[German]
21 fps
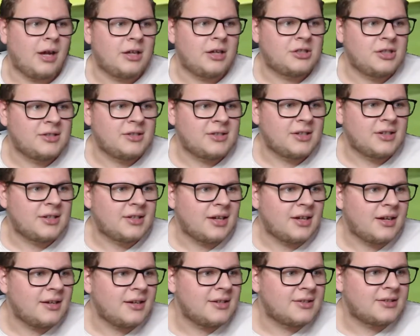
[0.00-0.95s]
Ja, als
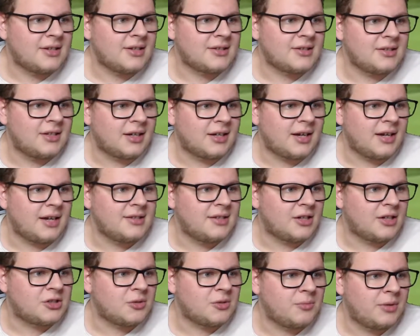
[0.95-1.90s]
Schiedsrichter ist das in der
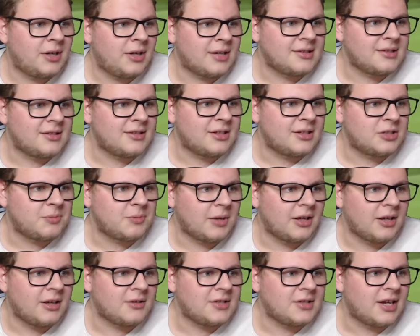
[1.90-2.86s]
Kreisliga schon belastend. Das
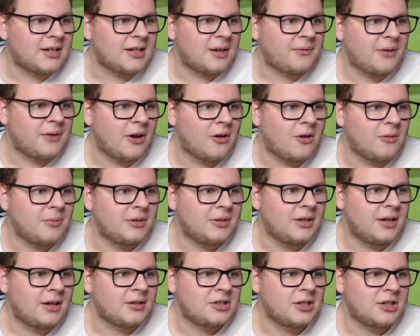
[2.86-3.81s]
spreche ich aus eigener Erfahrung.
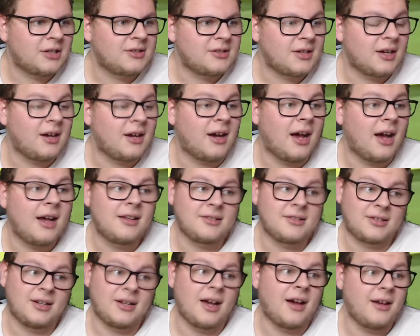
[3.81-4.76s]
Bin ja Schiedsrichter. Ah,
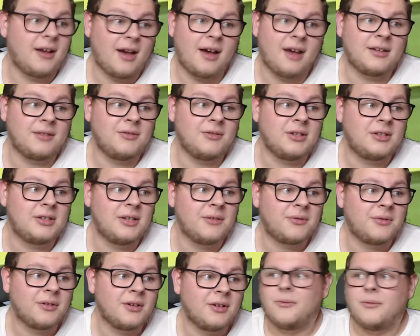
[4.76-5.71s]
ist klar, ja,
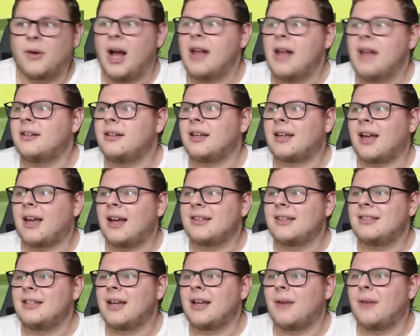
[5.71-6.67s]
definitiv. Vor allem in der
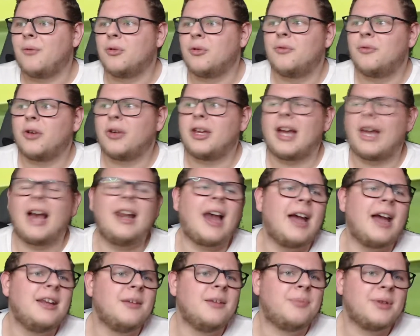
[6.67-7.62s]
Kreisliga, wo du wirklich
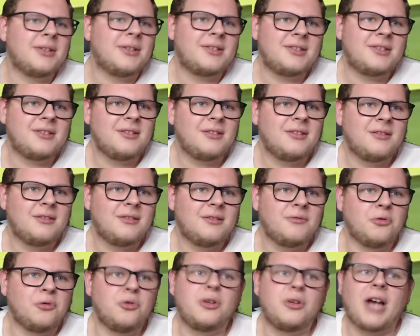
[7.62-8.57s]
alleine bist,
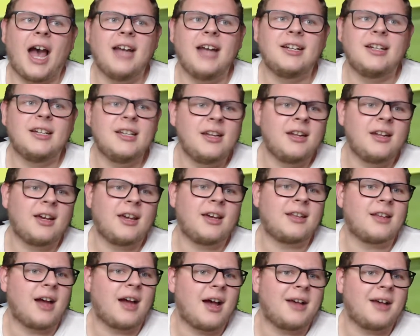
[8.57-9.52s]
wo du keine
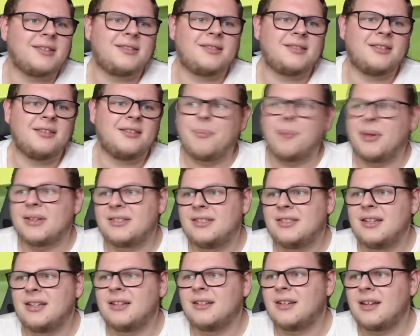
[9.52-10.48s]
Linienrichter hast, da
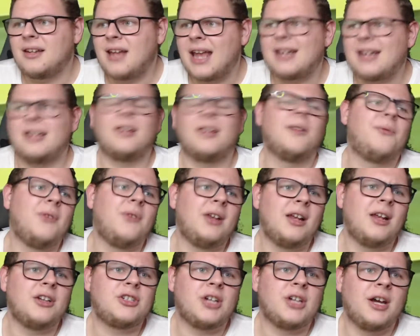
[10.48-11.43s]
passieren etliche
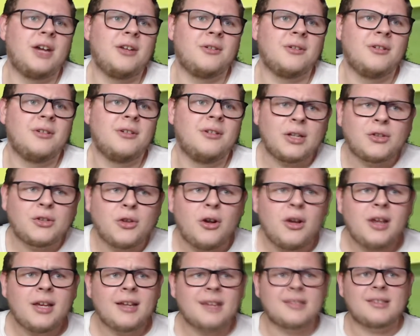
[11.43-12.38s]
Fehlentscheidungen. Und
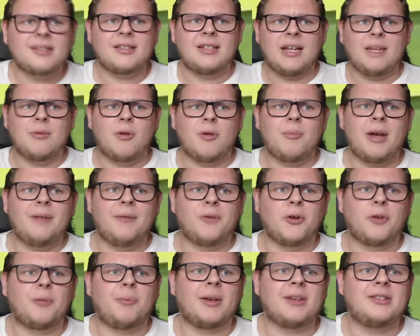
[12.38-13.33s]
natürlich ist es in dem Moment,
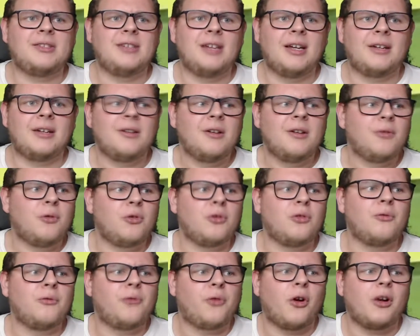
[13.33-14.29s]
wo es passiert, wo
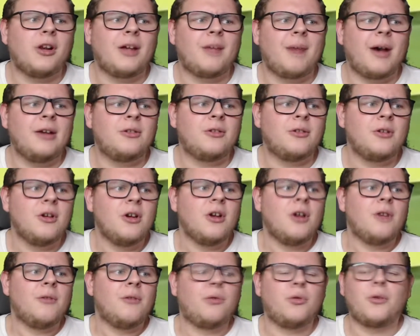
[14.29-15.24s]
du voll der Meinung,
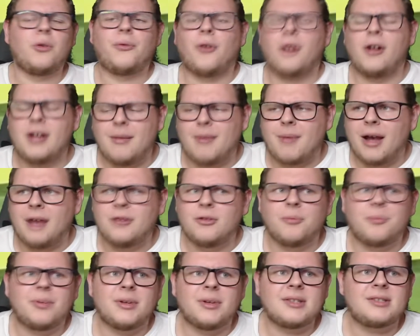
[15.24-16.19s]
wo du voll der
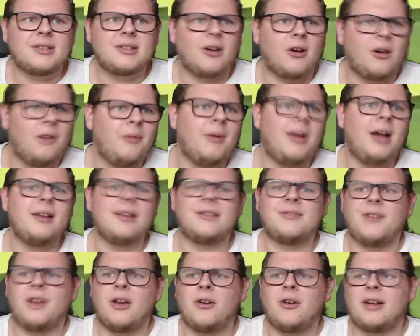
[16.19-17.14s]
Meinung bist, oh Mann,
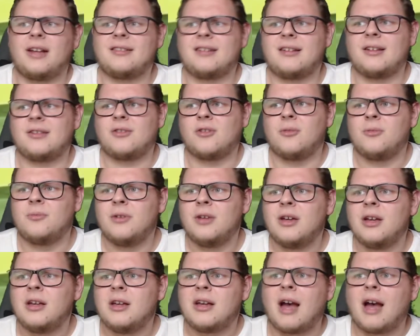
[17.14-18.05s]
das war doch ganz andersrum.